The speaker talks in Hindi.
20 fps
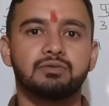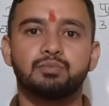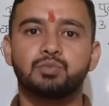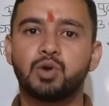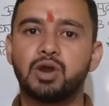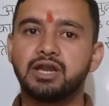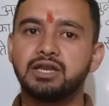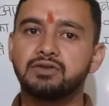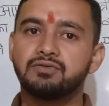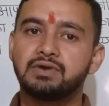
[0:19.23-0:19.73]

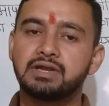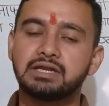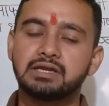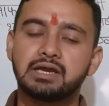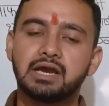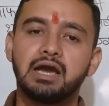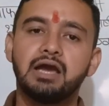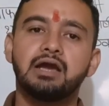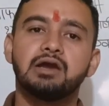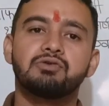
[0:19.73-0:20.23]
पॉइंट वन
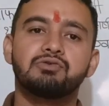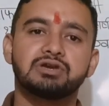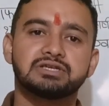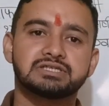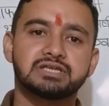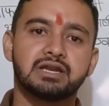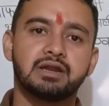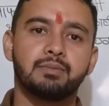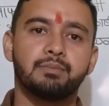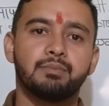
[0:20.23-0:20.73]
का
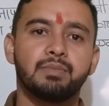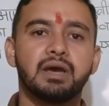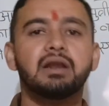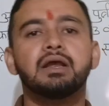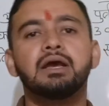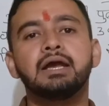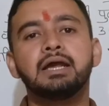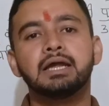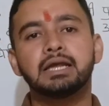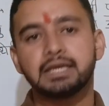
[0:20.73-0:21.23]
क्वेश्चन
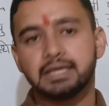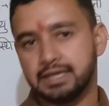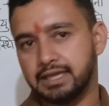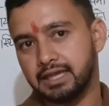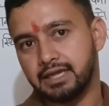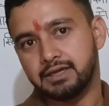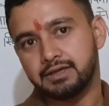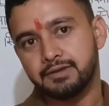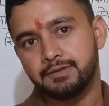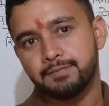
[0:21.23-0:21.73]
नंबर
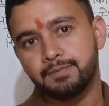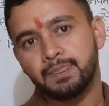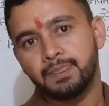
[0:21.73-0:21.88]
एक